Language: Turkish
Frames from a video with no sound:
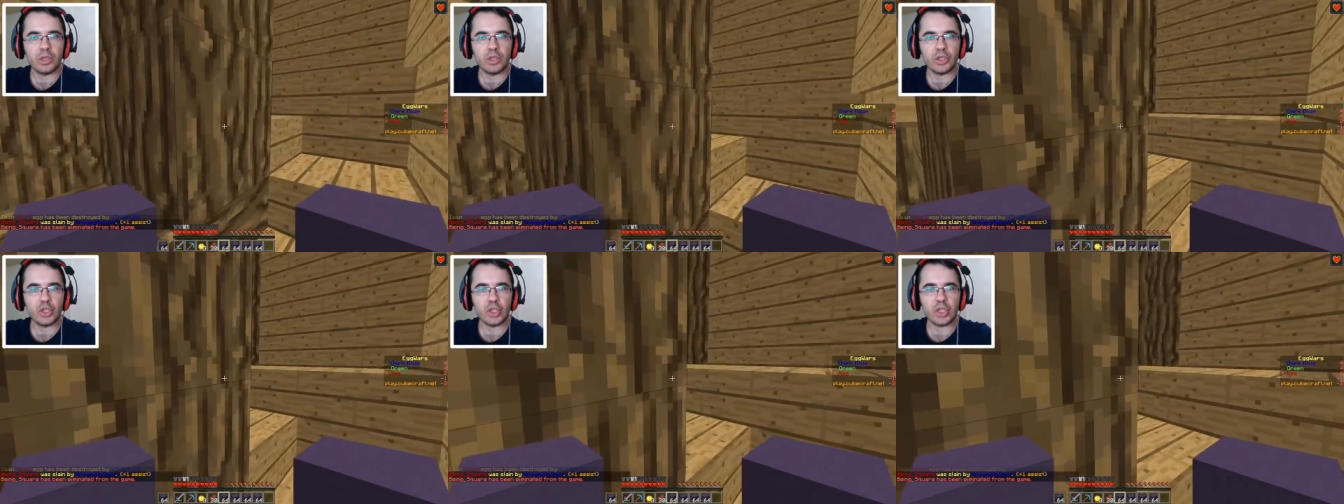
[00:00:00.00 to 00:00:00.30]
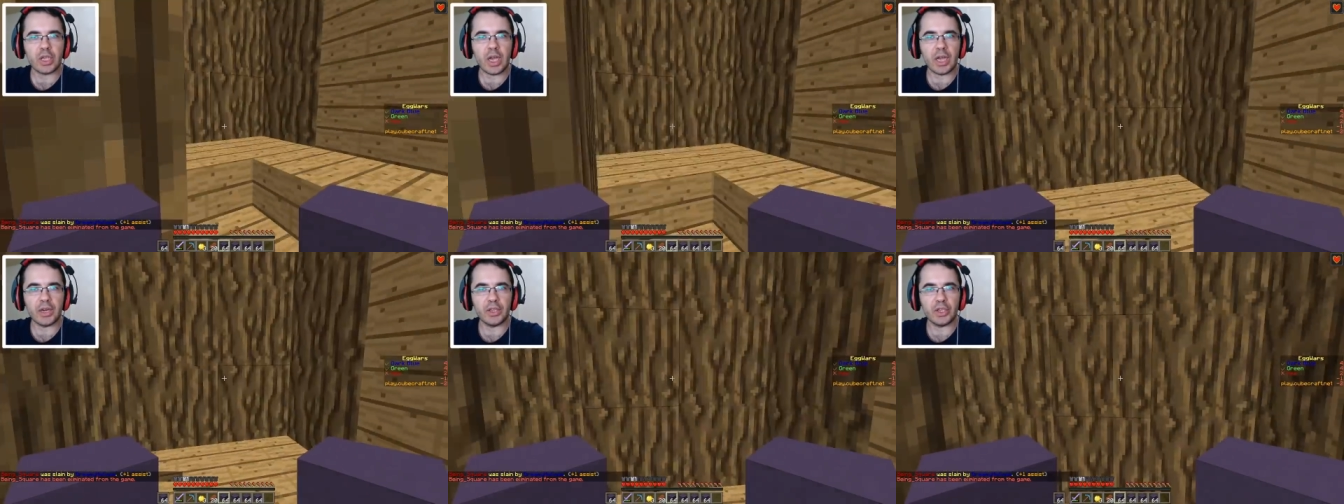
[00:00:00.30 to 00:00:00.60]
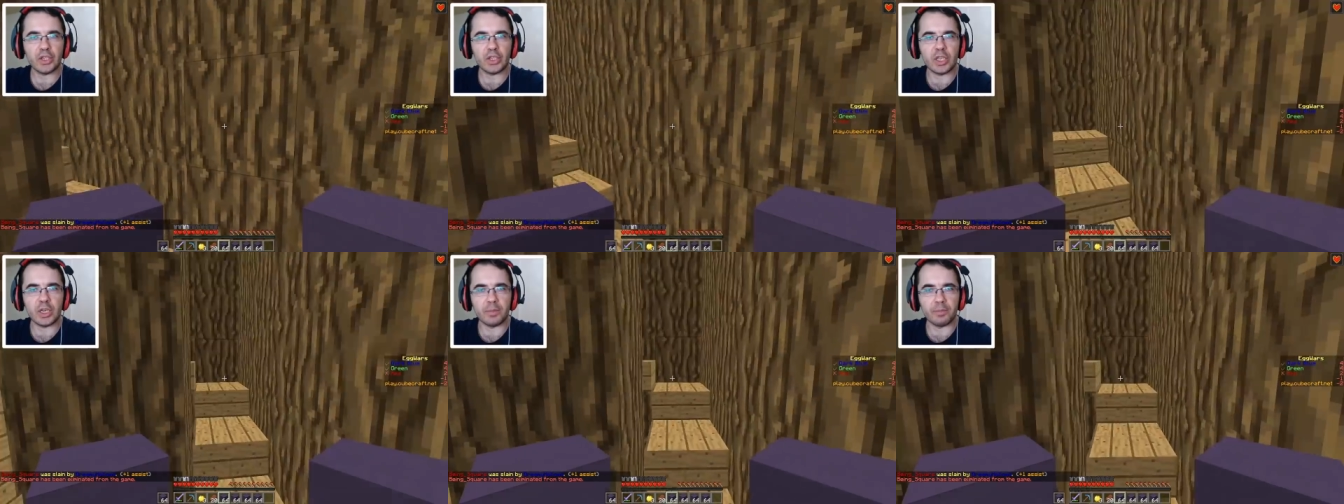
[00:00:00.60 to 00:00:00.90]
Şimdi
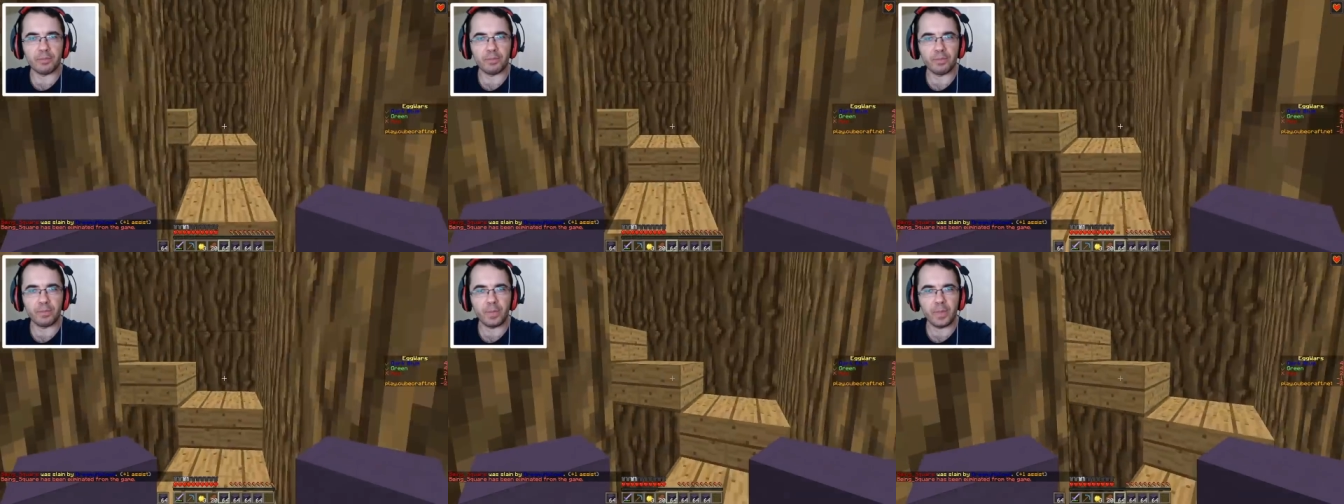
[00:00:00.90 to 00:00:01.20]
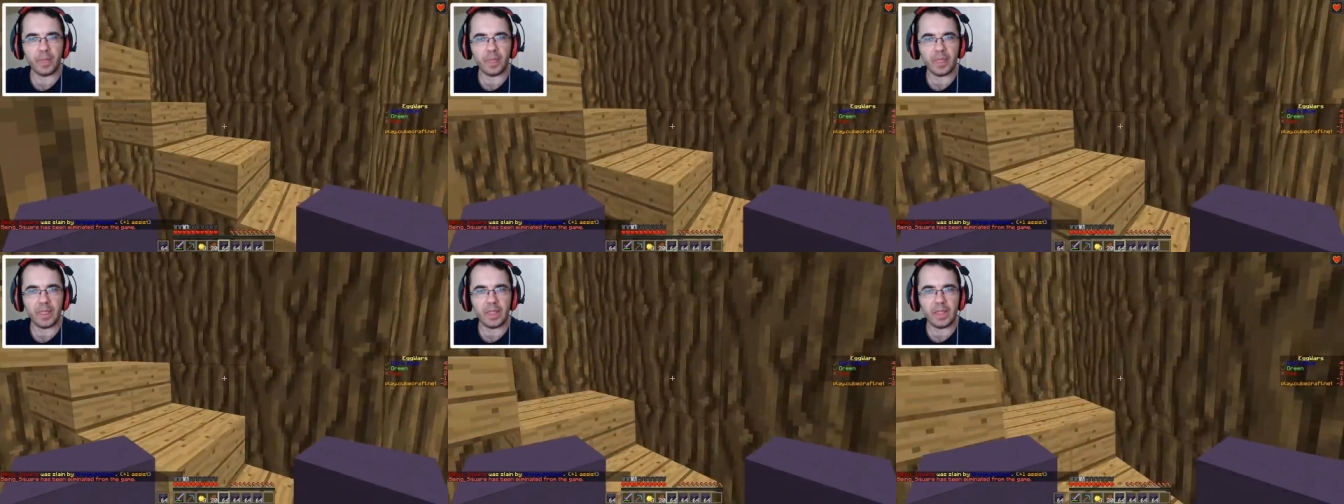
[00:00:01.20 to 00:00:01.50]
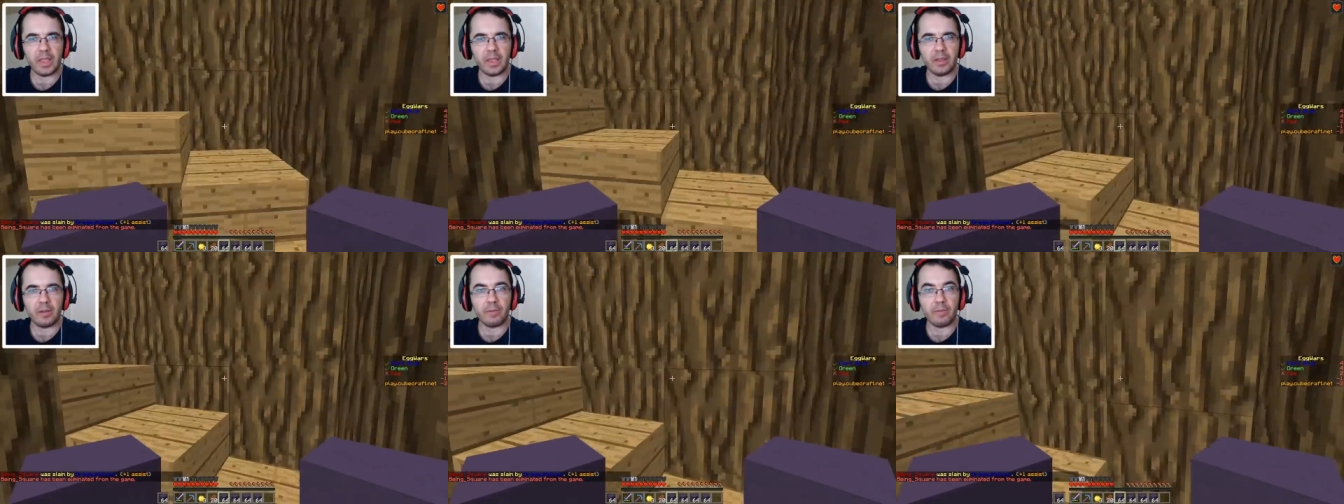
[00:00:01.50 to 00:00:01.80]
kardeşlerim.
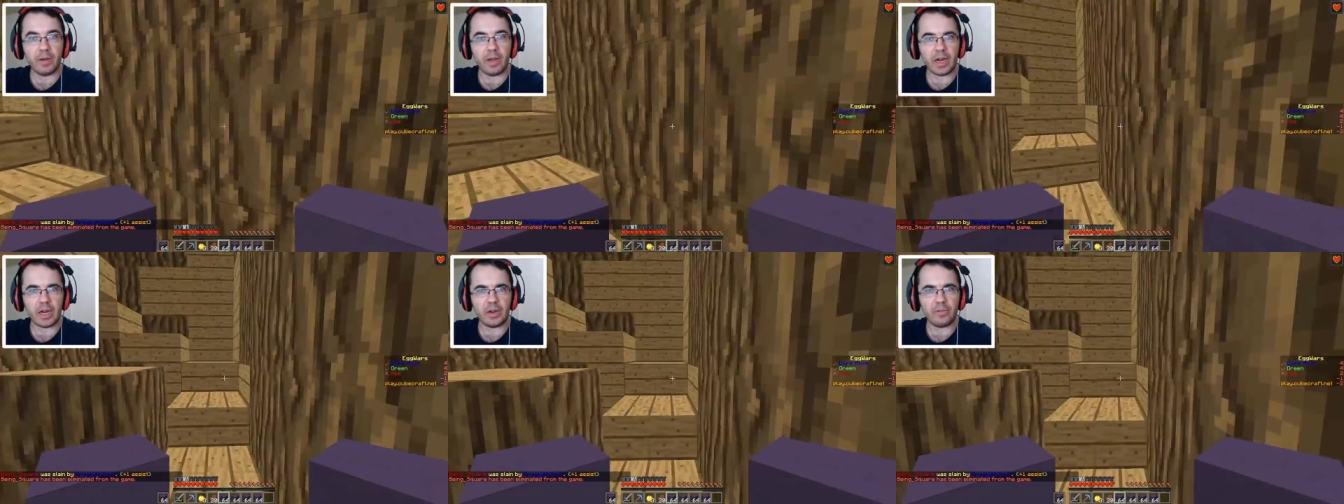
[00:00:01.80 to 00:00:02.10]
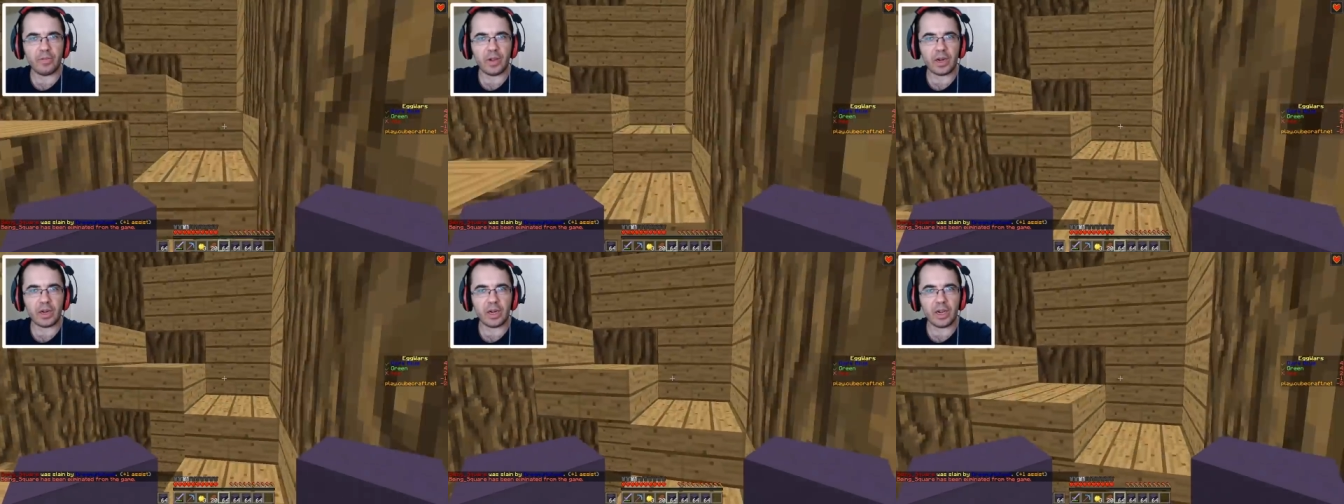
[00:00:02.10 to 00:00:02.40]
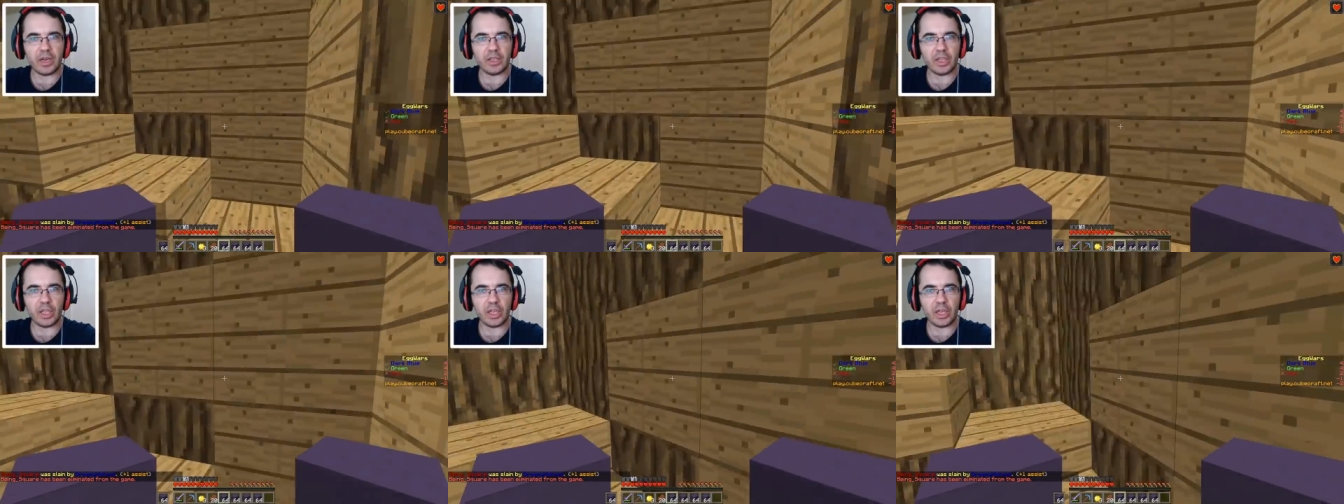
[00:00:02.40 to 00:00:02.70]
Farklı farklı
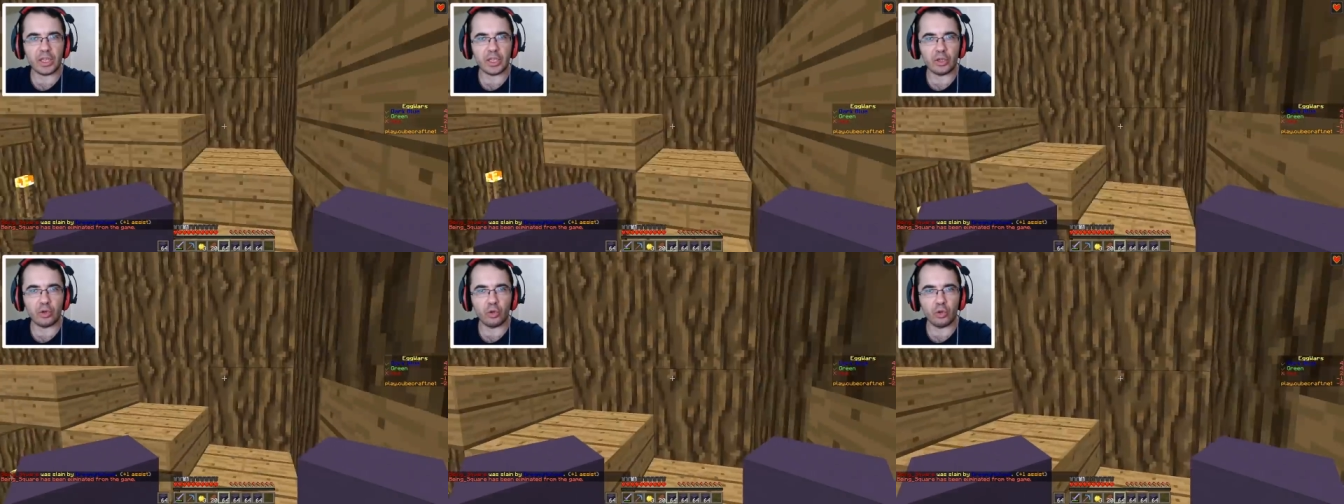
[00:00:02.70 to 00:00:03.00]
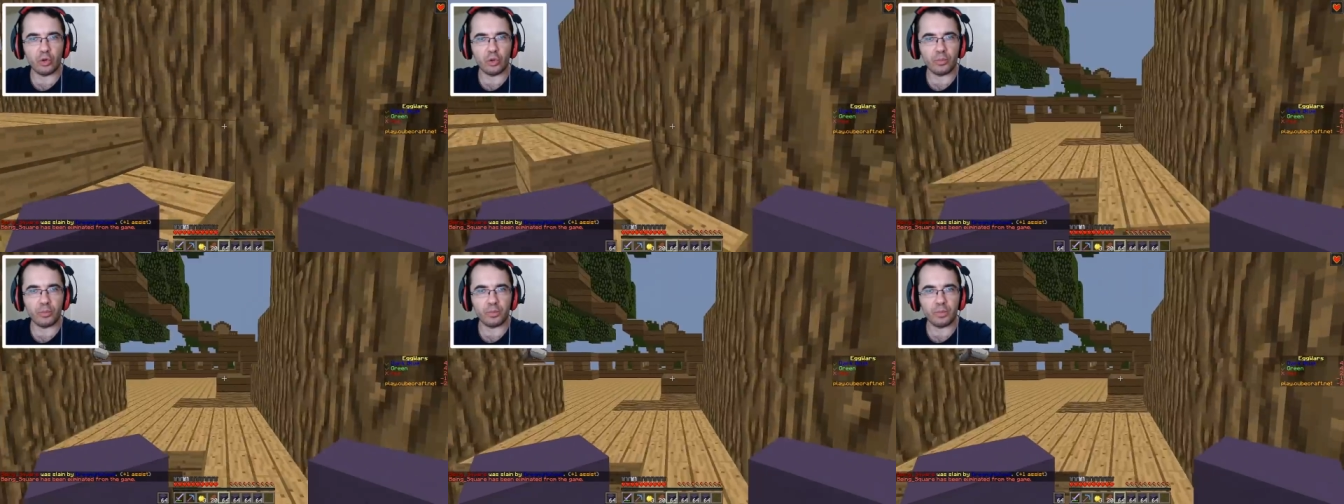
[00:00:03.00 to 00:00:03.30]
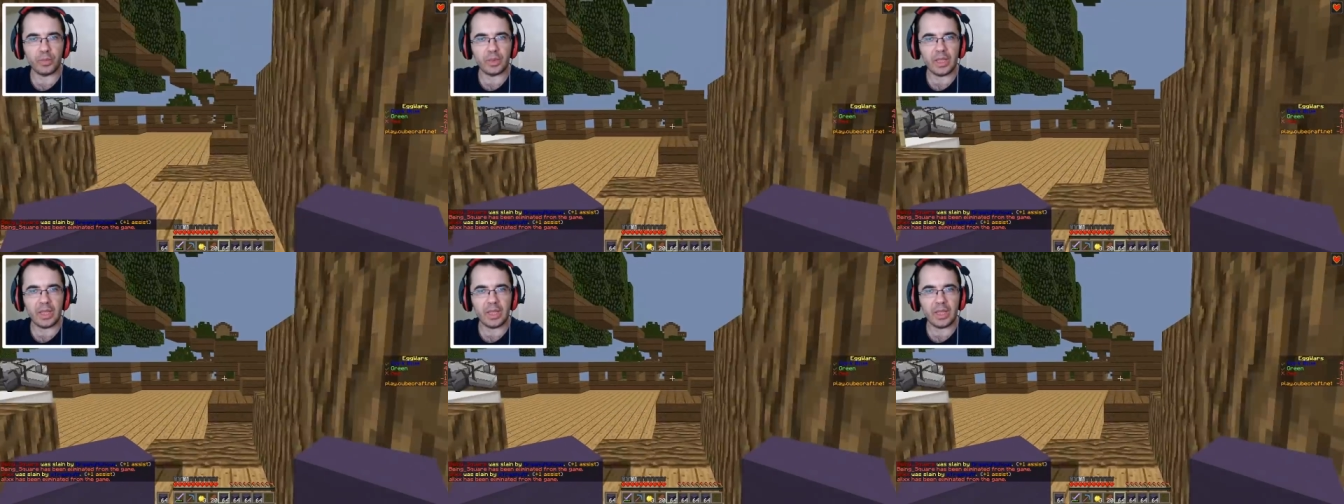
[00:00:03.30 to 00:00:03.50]
haritalara giriyorum.